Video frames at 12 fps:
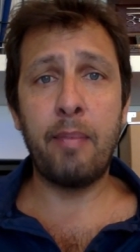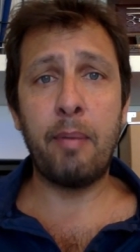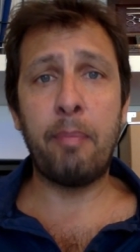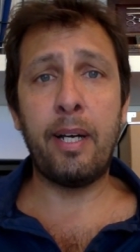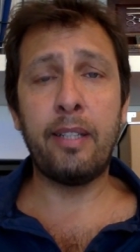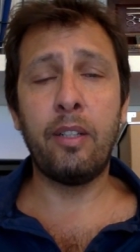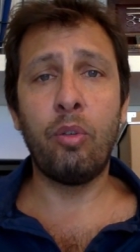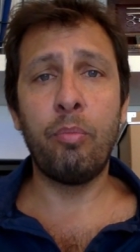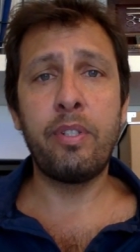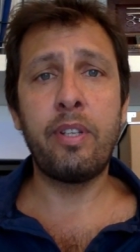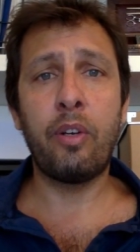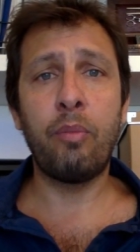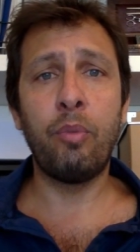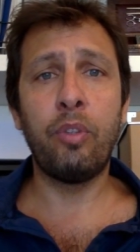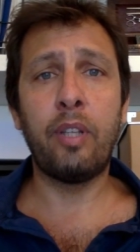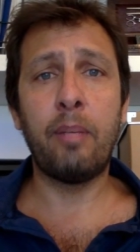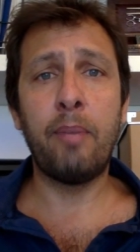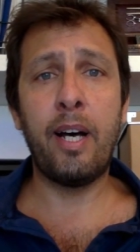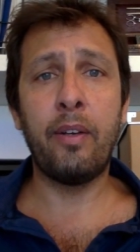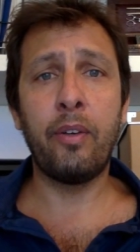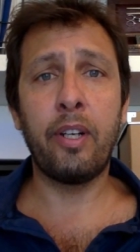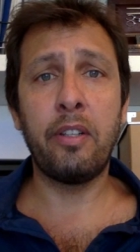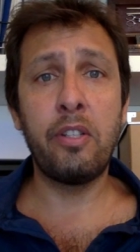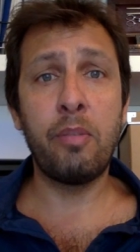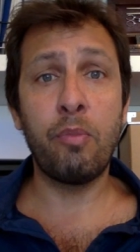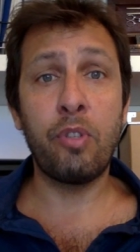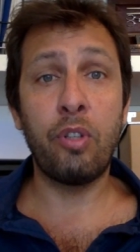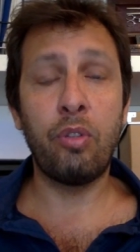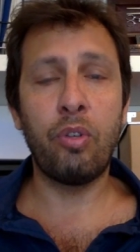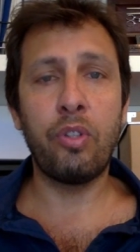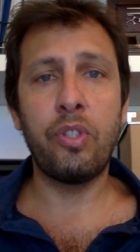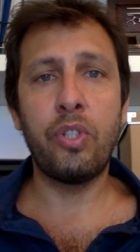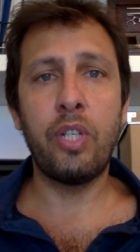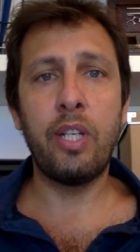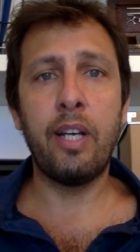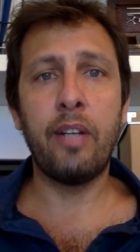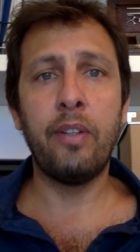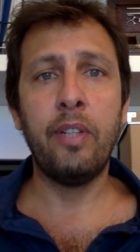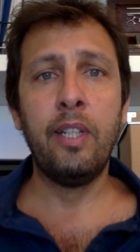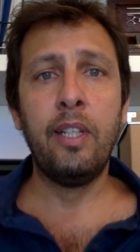papà del commissario Montalbano, grandissimo scrittore siciliano,